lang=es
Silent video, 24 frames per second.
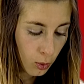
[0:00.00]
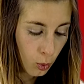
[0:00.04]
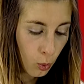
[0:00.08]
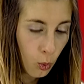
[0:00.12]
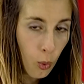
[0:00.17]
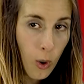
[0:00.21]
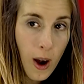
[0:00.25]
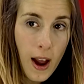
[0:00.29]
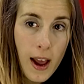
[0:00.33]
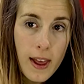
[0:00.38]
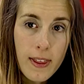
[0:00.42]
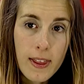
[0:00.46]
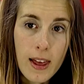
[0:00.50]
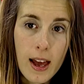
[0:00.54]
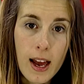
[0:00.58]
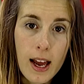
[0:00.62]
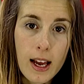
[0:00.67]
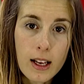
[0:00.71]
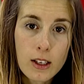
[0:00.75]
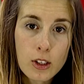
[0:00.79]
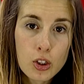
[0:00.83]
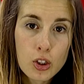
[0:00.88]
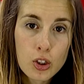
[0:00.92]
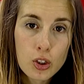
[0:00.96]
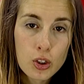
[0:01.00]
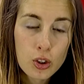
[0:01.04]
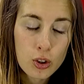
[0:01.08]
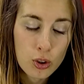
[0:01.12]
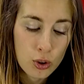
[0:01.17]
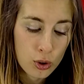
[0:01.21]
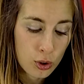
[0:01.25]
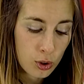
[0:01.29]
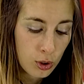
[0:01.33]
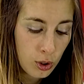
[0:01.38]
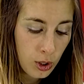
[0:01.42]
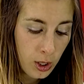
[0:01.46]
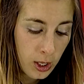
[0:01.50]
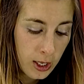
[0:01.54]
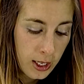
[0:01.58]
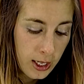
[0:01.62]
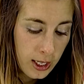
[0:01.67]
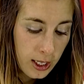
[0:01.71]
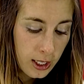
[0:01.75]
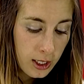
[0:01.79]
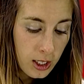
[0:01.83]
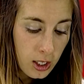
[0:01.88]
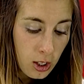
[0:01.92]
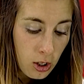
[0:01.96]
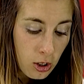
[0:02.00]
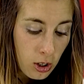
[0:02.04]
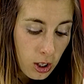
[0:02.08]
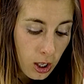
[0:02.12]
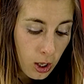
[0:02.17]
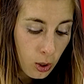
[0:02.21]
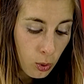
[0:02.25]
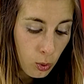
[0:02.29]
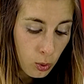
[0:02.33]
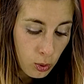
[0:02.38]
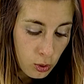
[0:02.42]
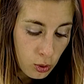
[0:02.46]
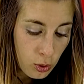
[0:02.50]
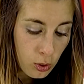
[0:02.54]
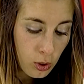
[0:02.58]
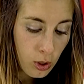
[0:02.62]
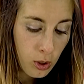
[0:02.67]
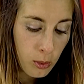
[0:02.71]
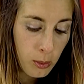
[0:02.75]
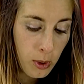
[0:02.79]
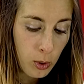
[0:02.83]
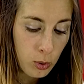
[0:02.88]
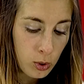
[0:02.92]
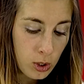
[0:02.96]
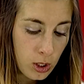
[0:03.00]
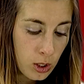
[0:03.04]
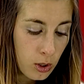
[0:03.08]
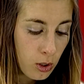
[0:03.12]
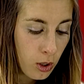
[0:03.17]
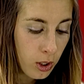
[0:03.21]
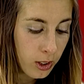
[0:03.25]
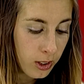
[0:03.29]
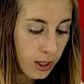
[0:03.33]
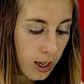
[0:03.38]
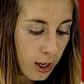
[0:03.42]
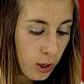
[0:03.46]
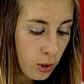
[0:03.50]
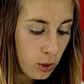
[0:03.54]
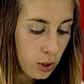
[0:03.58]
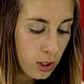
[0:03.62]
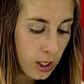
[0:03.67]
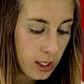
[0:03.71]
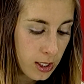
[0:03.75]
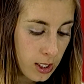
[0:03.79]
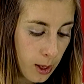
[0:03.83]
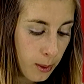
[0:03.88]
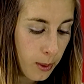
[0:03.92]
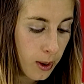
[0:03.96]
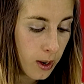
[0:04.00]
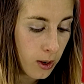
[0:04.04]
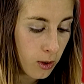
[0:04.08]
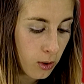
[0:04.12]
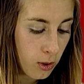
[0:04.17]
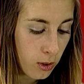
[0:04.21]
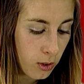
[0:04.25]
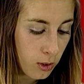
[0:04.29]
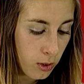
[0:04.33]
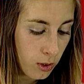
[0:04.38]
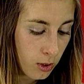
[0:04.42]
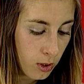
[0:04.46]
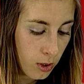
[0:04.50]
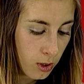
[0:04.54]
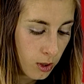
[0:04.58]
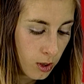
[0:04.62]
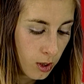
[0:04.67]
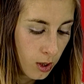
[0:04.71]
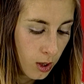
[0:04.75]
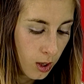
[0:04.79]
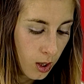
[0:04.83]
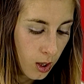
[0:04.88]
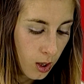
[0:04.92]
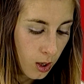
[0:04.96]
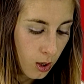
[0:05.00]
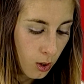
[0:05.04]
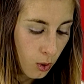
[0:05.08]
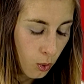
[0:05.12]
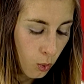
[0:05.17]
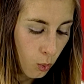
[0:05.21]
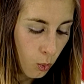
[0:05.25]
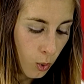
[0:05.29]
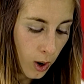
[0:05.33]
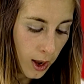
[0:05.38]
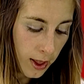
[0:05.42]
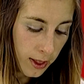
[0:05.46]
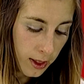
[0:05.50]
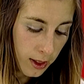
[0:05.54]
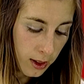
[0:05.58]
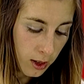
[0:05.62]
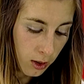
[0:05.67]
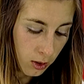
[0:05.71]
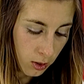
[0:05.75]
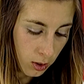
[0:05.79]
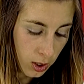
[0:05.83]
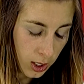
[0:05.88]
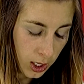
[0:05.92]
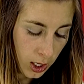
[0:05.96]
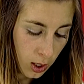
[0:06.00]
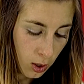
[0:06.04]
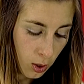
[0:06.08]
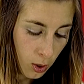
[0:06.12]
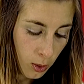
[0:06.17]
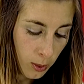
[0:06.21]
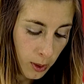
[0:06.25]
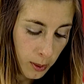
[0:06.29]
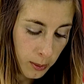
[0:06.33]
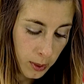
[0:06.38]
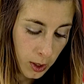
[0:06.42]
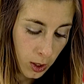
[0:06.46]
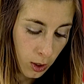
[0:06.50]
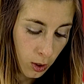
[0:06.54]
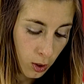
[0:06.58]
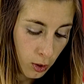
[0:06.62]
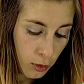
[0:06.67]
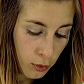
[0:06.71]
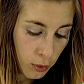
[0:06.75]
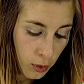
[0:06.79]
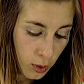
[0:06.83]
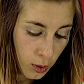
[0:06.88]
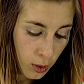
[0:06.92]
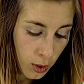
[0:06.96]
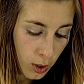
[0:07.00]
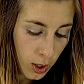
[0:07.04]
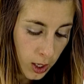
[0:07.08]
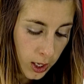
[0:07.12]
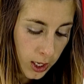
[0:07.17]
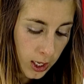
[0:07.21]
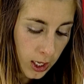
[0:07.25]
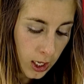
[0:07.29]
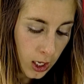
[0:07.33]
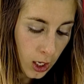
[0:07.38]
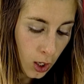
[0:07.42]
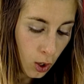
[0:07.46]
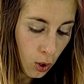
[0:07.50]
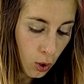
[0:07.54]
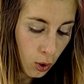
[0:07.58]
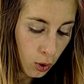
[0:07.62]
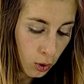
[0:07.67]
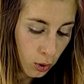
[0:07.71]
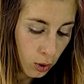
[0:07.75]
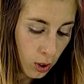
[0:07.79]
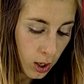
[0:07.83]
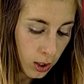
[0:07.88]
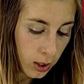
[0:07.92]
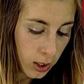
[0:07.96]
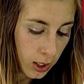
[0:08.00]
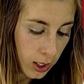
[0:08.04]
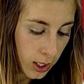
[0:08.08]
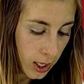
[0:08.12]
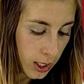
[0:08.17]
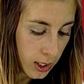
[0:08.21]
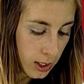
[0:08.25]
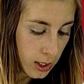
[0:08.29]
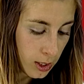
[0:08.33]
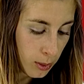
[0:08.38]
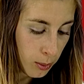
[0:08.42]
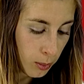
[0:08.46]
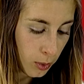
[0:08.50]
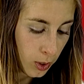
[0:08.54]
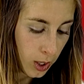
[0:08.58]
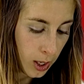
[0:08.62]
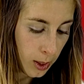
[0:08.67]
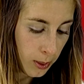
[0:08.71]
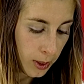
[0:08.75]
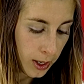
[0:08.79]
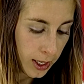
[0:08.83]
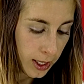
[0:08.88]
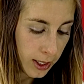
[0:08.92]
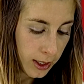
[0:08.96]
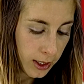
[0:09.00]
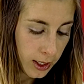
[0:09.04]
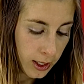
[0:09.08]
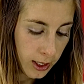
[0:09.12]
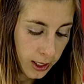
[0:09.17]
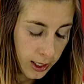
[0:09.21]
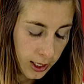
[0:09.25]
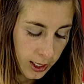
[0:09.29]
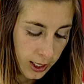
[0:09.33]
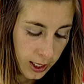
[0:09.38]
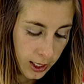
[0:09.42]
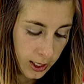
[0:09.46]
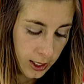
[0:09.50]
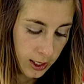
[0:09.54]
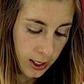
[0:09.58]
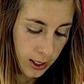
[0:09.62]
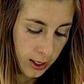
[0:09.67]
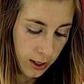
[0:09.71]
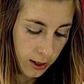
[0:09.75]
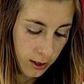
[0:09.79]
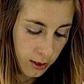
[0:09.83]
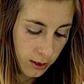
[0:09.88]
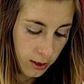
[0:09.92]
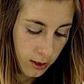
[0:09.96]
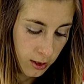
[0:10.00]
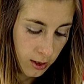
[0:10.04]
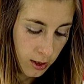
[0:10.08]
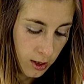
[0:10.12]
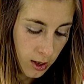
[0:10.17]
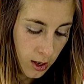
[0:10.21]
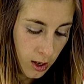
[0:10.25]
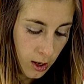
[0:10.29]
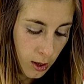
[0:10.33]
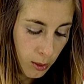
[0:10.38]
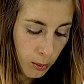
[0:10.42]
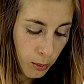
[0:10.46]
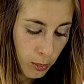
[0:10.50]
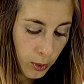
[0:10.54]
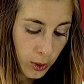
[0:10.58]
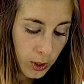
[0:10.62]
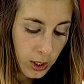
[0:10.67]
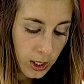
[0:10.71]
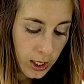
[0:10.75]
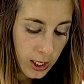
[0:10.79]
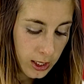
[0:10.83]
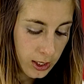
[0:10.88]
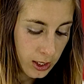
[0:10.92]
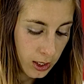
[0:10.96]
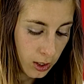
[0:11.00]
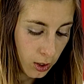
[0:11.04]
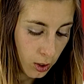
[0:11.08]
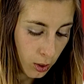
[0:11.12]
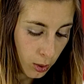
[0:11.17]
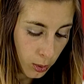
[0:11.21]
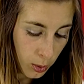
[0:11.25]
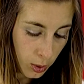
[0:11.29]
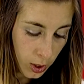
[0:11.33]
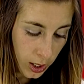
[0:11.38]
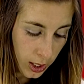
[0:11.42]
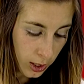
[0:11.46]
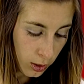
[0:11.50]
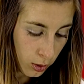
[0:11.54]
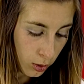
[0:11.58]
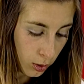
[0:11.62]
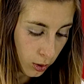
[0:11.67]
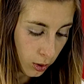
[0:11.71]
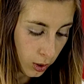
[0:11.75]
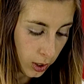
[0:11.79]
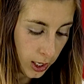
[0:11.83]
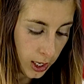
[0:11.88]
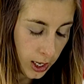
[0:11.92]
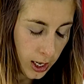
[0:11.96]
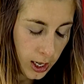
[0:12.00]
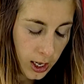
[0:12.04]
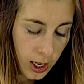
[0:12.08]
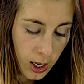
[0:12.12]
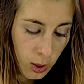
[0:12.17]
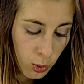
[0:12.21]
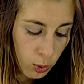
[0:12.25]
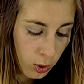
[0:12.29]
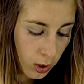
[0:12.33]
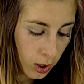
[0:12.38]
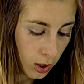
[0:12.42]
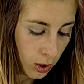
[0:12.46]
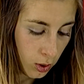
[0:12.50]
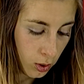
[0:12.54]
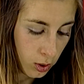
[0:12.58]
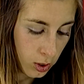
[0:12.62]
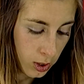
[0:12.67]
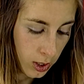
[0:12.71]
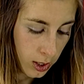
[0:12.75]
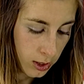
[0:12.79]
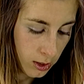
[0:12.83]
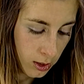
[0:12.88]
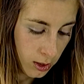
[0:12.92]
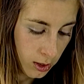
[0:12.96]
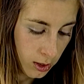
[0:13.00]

Guada, shh, creo que escucho unos maullidos raros allá abajo. Guada dejó la escoba micrófono y corrió a tirarse por la baranda de la escalera. Polly la siguió volando con alas cautelosas.